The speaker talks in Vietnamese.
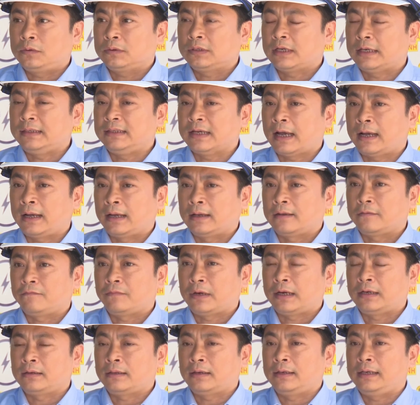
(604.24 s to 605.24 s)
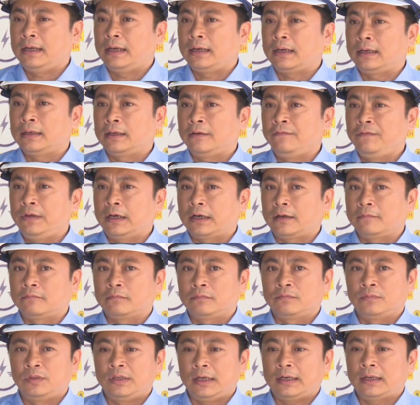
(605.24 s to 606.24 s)
xảy ra và đã thực hiện cái việc
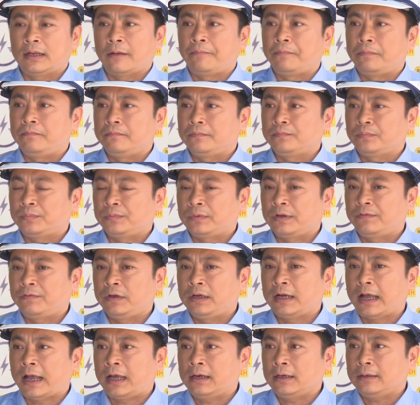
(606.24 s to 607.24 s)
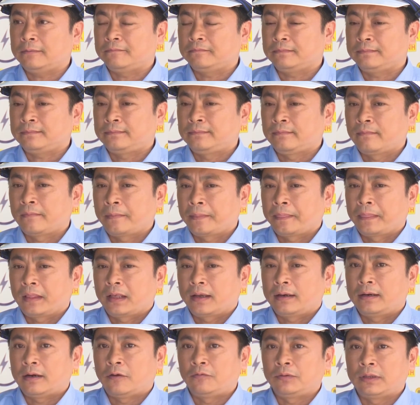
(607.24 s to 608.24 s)
diễn tập phương án.
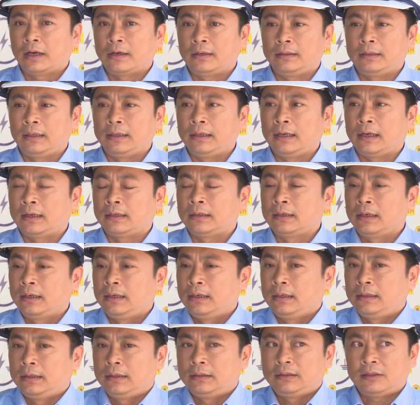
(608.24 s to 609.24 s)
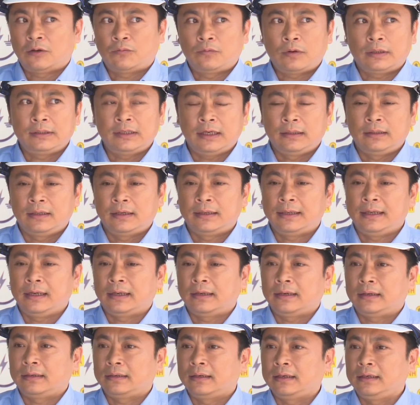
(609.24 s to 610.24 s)
Đồng thời thì trong quá trình thực
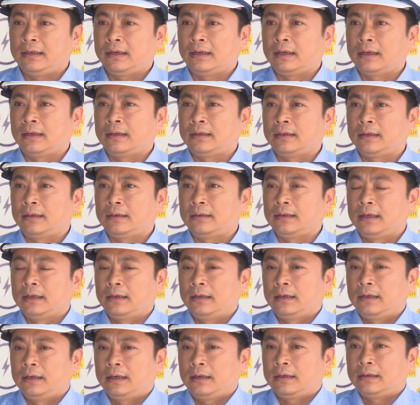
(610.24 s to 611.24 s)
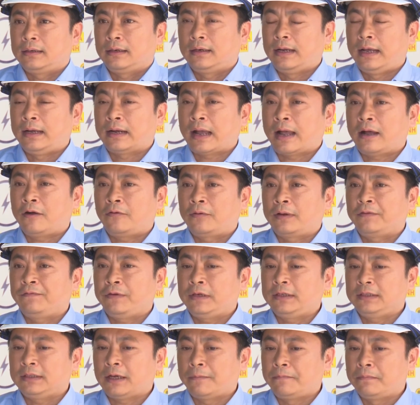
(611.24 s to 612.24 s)
hiện thì đề cao cái
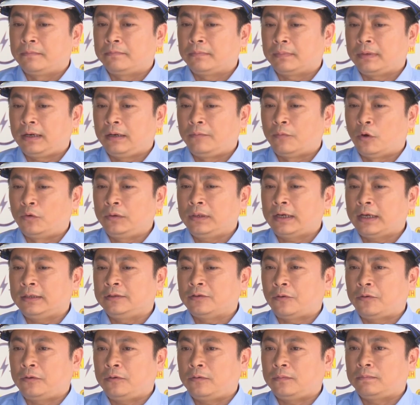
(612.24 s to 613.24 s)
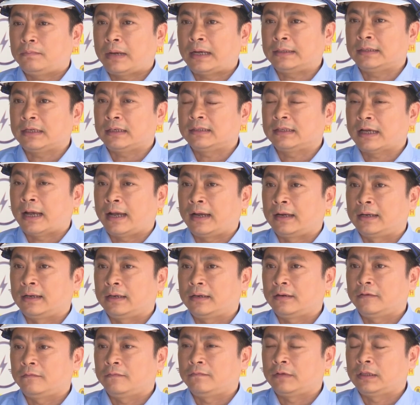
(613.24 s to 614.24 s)
phương châm là 4 tại chỗ, 3 sẵn sàng
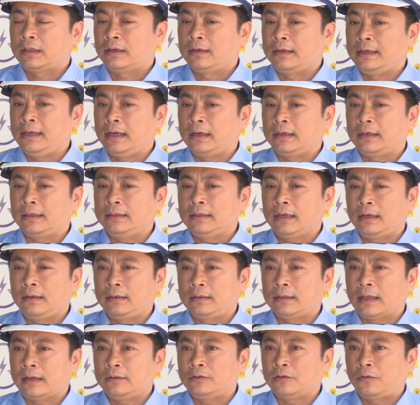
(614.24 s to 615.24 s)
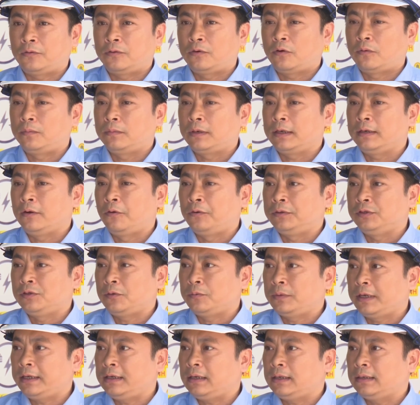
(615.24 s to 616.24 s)
và thực hiện cái nhân lực tại chỗ gồm cái đội
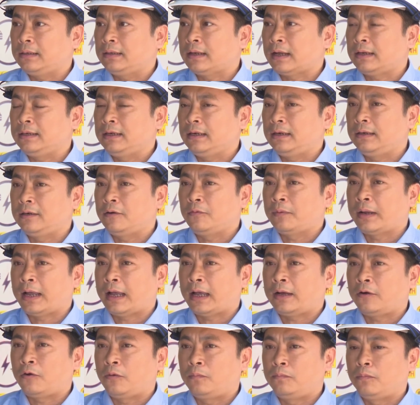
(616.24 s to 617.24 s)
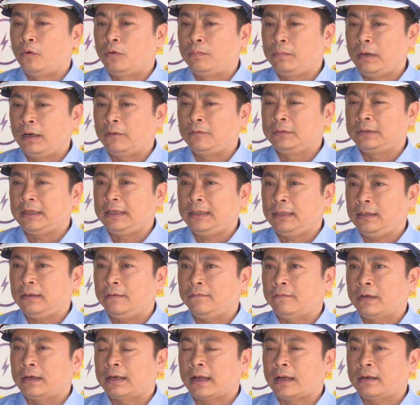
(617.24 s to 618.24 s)
xung kích tại Điện lực Đông Hà gồm 40 đồng chí
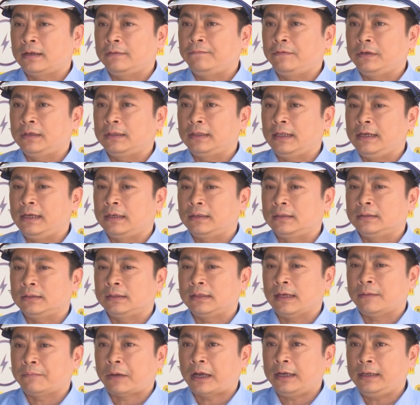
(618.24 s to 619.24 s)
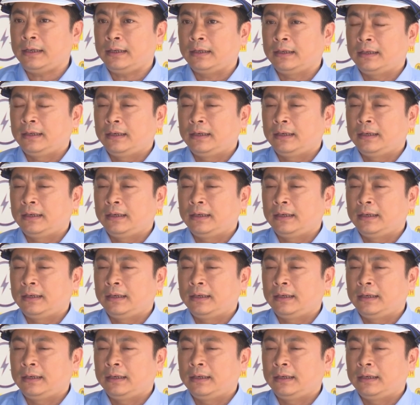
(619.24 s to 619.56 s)
và các cái phương tiện xe máy